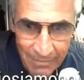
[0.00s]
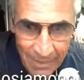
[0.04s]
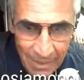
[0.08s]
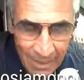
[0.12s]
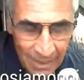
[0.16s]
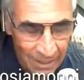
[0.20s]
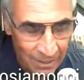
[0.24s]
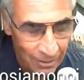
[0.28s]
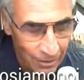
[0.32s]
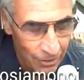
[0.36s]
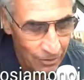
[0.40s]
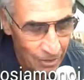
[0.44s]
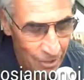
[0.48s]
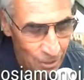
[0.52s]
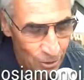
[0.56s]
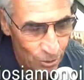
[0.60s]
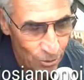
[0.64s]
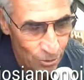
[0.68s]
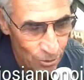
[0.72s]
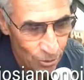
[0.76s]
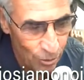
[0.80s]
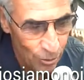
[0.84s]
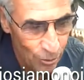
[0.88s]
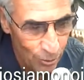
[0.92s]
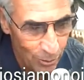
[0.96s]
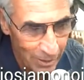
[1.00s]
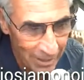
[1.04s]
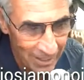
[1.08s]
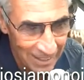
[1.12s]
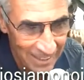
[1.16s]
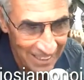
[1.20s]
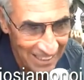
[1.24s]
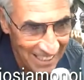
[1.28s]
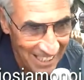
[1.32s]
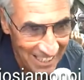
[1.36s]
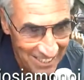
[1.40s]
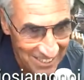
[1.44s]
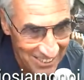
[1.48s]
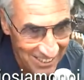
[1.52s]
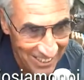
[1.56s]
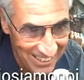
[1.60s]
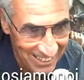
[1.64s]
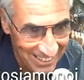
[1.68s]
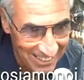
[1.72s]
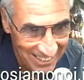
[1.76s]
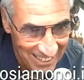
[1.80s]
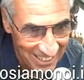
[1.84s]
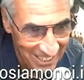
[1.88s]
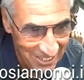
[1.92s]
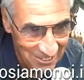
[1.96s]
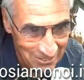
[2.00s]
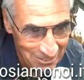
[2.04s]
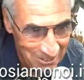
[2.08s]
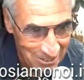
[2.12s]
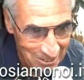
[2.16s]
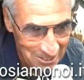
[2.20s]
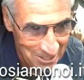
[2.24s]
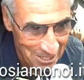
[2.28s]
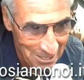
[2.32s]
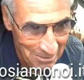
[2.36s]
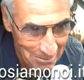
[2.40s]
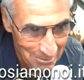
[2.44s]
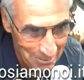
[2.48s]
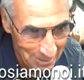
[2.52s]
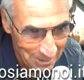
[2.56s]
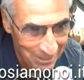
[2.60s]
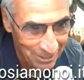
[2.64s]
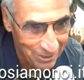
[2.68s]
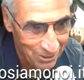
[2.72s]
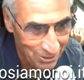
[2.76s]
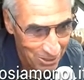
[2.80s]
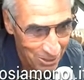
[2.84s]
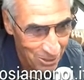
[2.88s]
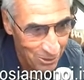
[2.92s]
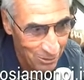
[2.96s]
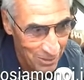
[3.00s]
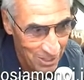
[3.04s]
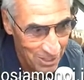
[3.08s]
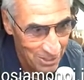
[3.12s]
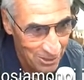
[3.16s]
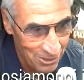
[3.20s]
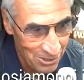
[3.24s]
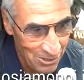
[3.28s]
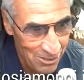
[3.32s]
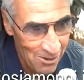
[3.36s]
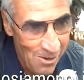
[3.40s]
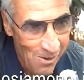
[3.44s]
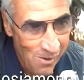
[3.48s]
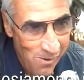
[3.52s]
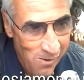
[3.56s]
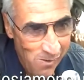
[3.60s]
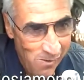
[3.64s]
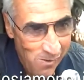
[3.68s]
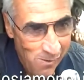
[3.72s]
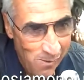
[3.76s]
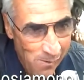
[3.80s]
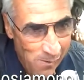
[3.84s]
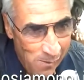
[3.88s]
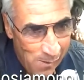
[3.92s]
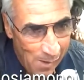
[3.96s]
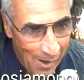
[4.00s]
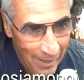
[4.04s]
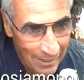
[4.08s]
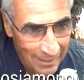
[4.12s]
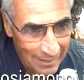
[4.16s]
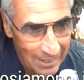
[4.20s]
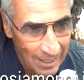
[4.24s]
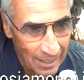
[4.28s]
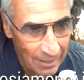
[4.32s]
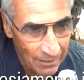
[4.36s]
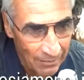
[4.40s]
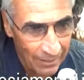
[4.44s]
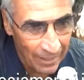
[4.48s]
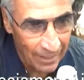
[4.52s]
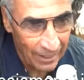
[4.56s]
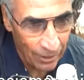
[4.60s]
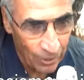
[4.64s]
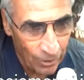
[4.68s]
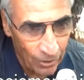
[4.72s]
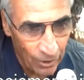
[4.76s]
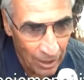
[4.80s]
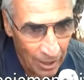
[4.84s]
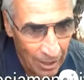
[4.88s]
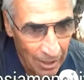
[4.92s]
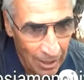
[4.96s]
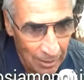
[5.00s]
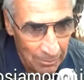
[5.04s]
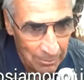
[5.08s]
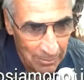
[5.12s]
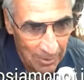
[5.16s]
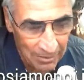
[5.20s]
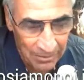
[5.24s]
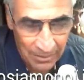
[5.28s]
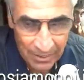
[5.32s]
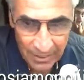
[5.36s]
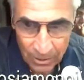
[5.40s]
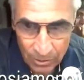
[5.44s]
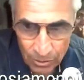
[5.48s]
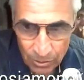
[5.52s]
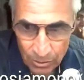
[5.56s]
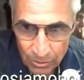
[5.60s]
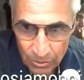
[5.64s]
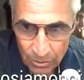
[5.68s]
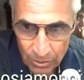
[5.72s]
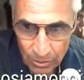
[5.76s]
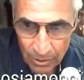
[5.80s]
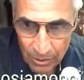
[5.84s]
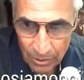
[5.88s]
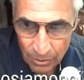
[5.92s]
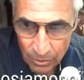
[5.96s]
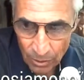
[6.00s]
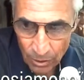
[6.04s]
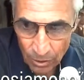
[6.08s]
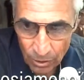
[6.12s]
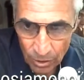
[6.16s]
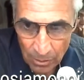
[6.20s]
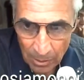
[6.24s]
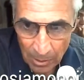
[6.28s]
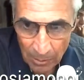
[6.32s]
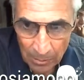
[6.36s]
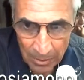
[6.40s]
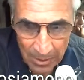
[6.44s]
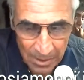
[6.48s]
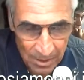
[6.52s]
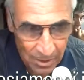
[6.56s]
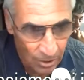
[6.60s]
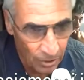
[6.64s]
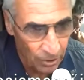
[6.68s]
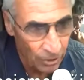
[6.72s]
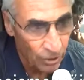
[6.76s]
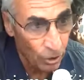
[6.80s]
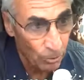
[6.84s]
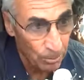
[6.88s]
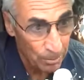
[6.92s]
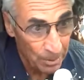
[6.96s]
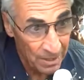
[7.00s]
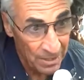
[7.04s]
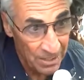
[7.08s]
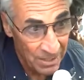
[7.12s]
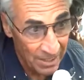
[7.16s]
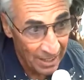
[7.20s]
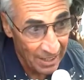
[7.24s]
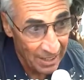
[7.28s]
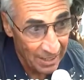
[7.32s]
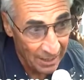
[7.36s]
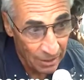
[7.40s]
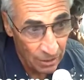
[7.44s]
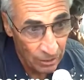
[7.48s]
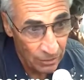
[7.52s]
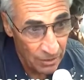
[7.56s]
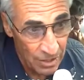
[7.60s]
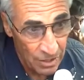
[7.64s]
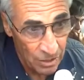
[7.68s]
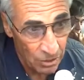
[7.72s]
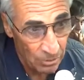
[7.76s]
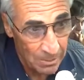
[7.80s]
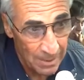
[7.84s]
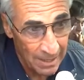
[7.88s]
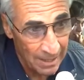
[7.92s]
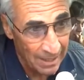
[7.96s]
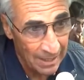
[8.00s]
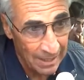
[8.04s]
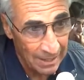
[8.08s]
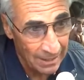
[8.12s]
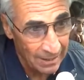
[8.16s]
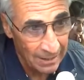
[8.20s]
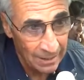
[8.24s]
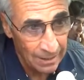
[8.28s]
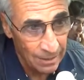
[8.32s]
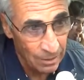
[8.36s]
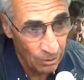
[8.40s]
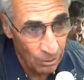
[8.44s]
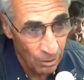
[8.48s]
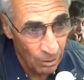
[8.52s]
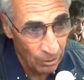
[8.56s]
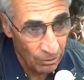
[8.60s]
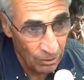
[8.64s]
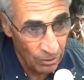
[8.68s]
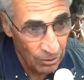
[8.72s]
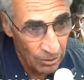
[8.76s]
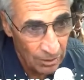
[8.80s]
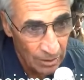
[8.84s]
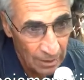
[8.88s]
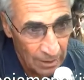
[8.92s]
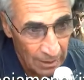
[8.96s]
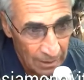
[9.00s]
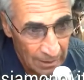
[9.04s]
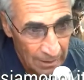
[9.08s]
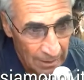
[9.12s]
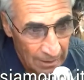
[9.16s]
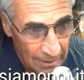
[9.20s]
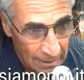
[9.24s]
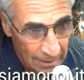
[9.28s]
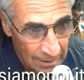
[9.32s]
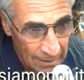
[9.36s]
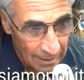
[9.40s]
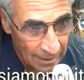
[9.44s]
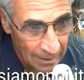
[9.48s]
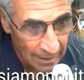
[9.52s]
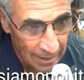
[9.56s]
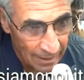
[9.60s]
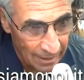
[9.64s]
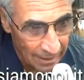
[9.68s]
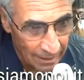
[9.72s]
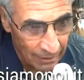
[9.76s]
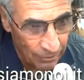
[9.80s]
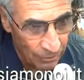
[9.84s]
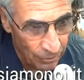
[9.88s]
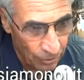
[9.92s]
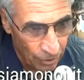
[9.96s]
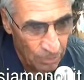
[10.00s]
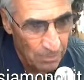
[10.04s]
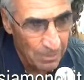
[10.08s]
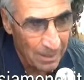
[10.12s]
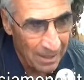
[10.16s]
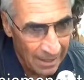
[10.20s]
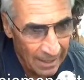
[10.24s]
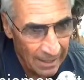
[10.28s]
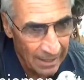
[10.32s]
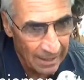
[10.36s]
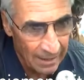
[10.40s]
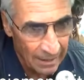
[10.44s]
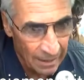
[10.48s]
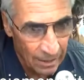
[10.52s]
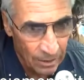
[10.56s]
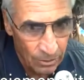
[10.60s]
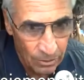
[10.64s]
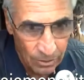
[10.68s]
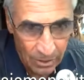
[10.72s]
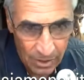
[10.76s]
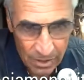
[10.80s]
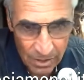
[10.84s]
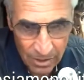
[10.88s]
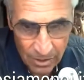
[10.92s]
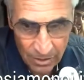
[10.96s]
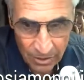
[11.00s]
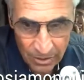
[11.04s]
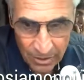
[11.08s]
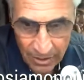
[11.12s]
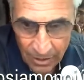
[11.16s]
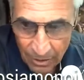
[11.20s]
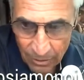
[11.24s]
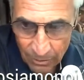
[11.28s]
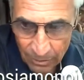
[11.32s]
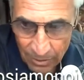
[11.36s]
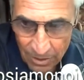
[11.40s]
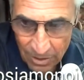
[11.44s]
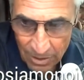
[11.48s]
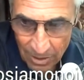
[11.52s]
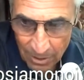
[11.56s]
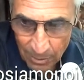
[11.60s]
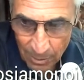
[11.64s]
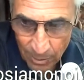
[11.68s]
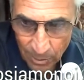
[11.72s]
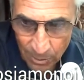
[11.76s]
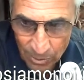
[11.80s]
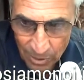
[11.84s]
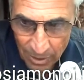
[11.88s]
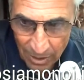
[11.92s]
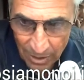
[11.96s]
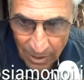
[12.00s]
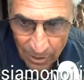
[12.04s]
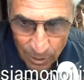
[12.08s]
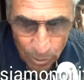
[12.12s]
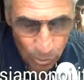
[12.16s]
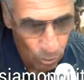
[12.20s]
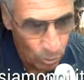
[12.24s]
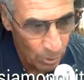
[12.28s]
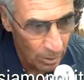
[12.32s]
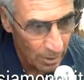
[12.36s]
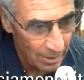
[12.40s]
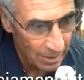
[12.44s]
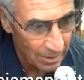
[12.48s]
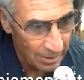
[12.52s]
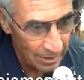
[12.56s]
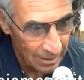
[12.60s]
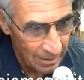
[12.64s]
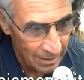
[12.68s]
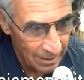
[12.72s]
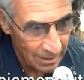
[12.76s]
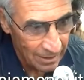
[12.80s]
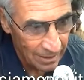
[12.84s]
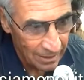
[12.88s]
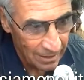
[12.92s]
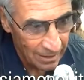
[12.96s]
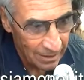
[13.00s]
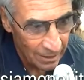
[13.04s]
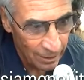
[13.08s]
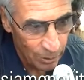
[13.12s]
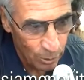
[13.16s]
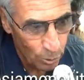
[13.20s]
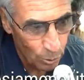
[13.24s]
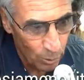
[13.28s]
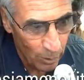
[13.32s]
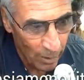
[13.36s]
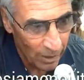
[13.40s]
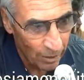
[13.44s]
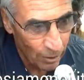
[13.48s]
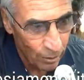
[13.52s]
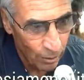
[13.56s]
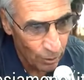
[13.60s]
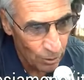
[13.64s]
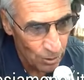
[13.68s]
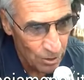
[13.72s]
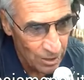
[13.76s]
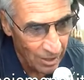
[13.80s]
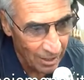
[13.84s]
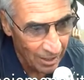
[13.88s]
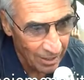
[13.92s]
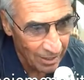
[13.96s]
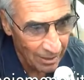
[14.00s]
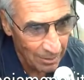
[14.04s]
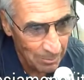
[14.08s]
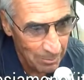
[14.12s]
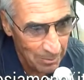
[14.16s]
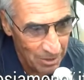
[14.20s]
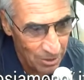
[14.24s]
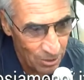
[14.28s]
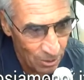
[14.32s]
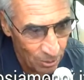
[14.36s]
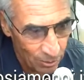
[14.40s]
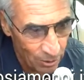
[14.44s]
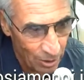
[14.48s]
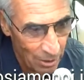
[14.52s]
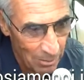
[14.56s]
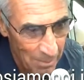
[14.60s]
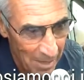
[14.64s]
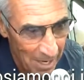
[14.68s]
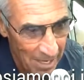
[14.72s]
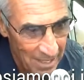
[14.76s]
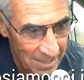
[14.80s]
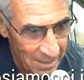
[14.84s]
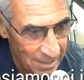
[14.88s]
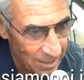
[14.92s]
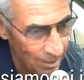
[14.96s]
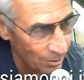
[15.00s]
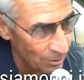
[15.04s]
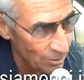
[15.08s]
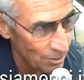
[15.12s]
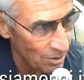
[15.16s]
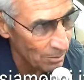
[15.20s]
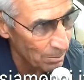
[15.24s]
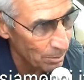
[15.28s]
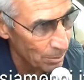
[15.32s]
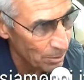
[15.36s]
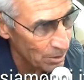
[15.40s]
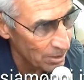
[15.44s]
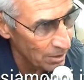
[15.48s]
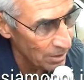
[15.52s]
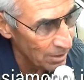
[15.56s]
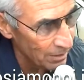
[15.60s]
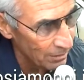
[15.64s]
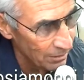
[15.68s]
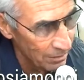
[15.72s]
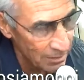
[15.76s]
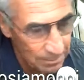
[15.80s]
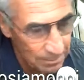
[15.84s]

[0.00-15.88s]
l'avevo visto solo in, cassetta, ecco, diciamo, mentre oggi l'ho visto eh, dal vero e eh, mi ha fatto un'ottima impressione. Ho piacere che ho visto Marchetti di nuovo in grande forma, in grande condizione, ecco, diciamo così, le due, le due cose che mi sono rimaste così positive.